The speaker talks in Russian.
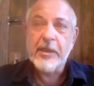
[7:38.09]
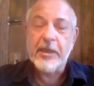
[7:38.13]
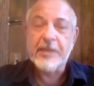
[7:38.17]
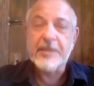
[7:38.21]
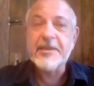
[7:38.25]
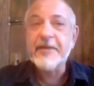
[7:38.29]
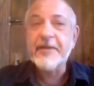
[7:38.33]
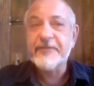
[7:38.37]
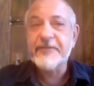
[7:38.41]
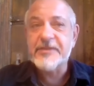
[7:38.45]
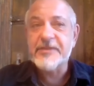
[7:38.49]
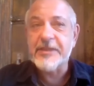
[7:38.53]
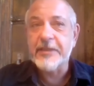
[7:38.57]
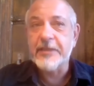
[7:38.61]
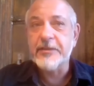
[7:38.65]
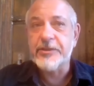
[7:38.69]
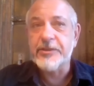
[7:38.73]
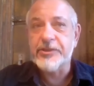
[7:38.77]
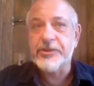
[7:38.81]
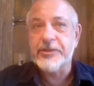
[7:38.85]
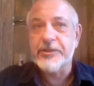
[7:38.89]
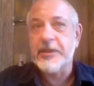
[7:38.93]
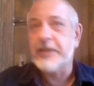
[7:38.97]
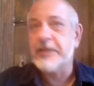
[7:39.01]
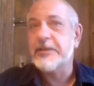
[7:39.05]
она вся
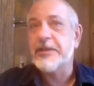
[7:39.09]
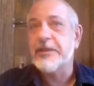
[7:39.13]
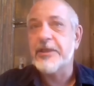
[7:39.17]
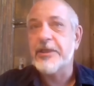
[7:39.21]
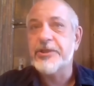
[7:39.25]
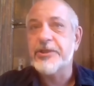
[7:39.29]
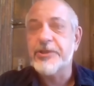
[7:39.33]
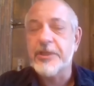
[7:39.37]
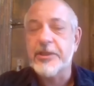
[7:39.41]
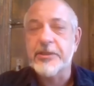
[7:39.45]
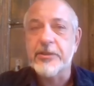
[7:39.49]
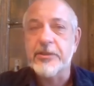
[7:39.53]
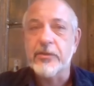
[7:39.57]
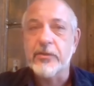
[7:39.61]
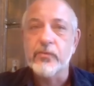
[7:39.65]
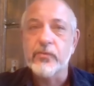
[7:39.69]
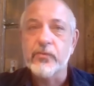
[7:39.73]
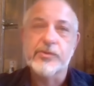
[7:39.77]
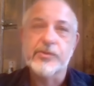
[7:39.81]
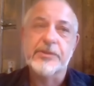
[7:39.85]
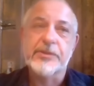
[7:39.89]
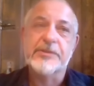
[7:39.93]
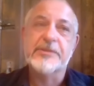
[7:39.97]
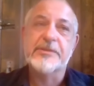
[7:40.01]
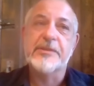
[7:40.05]
начинает трещать и
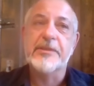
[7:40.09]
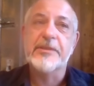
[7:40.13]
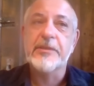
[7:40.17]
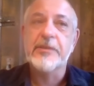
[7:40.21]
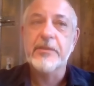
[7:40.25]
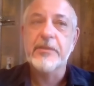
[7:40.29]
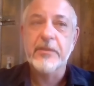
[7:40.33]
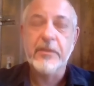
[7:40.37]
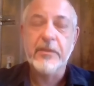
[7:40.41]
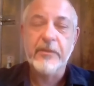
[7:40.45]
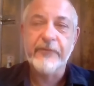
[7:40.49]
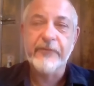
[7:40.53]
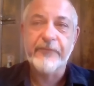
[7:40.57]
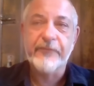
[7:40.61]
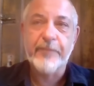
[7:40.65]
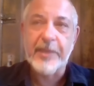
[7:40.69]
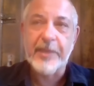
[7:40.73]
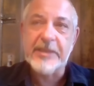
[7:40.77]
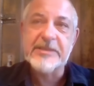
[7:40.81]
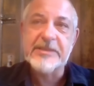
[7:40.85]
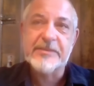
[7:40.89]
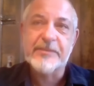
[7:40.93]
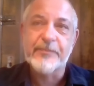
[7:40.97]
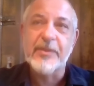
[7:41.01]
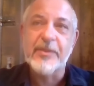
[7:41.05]
рушиться. И, э, в
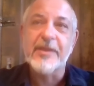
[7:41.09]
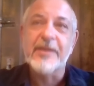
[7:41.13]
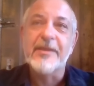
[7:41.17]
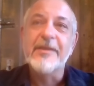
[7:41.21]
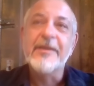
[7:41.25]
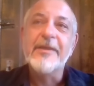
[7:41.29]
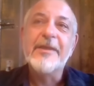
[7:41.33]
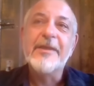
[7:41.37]
принципе,